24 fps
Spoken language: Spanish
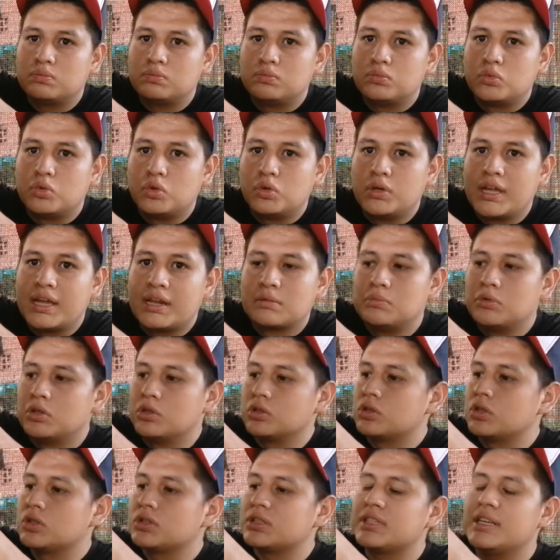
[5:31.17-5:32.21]
muy
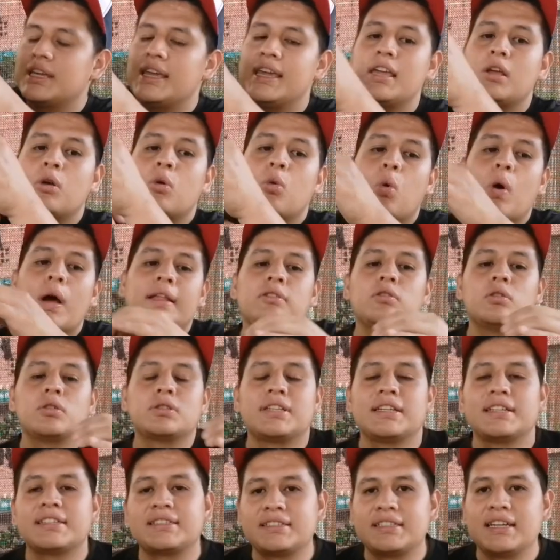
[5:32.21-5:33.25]
hermosos y cuando
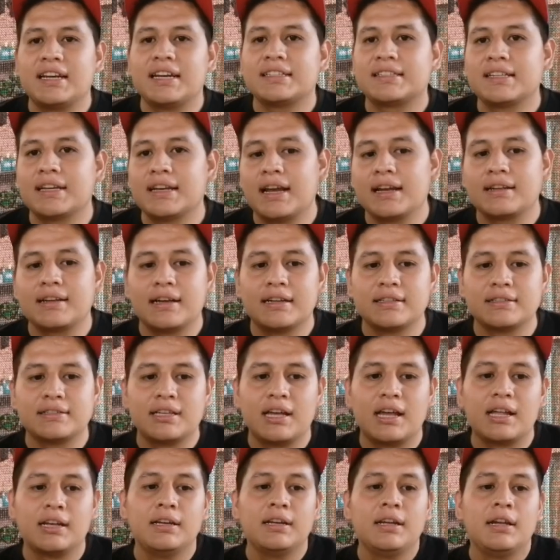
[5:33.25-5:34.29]
se estresan
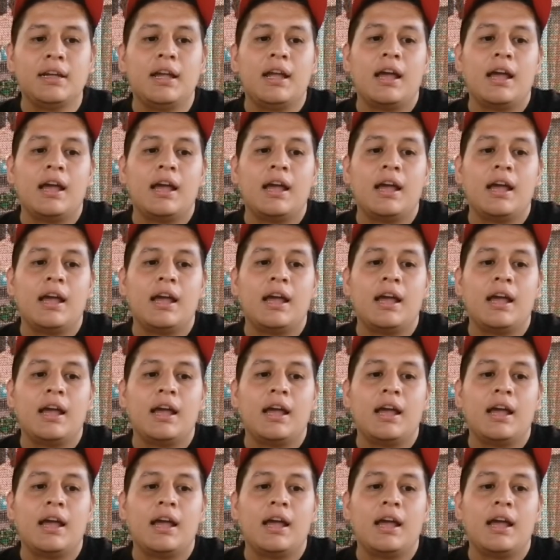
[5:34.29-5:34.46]
alcanzan